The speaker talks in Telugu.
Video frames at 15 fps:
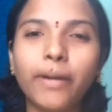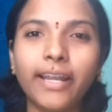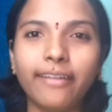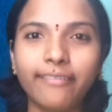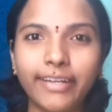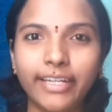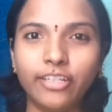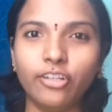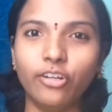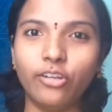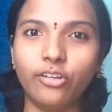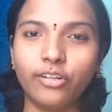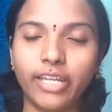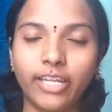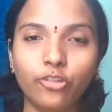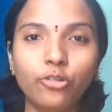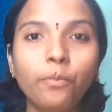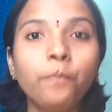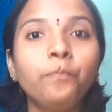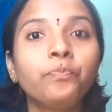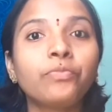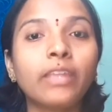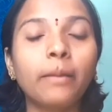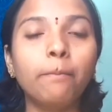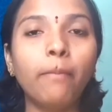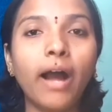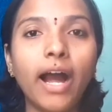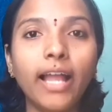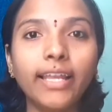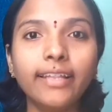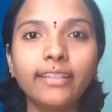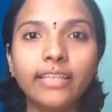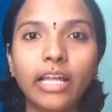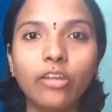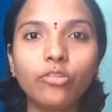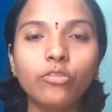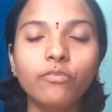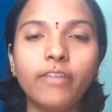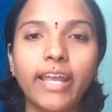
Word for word: మన వీడియోలో నేను బాలింతలు